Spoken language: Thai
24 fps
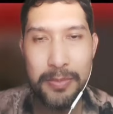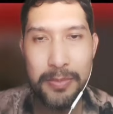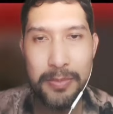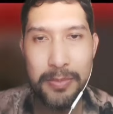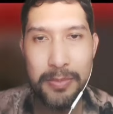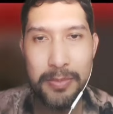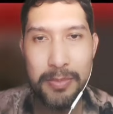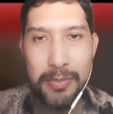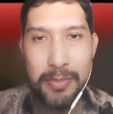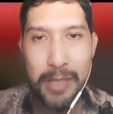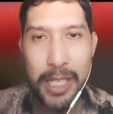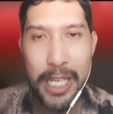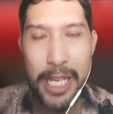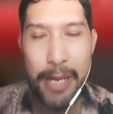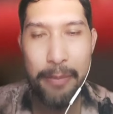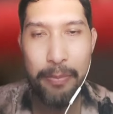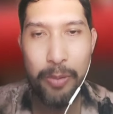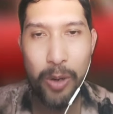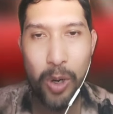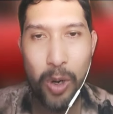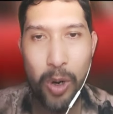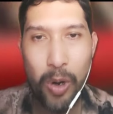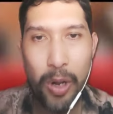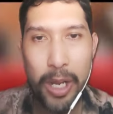อเรียบ
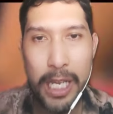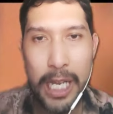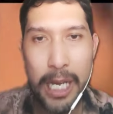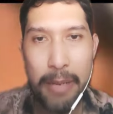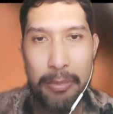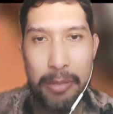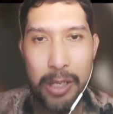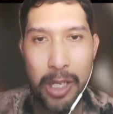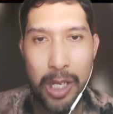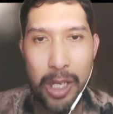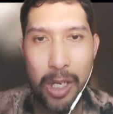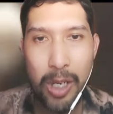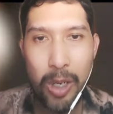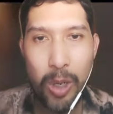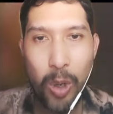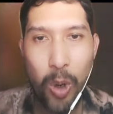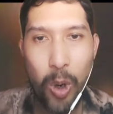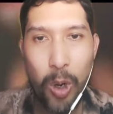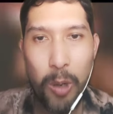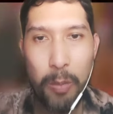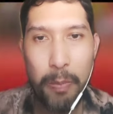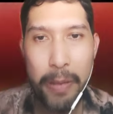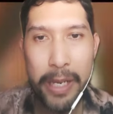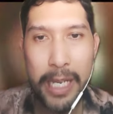ร้อยครับ ล
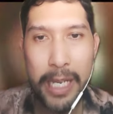งไป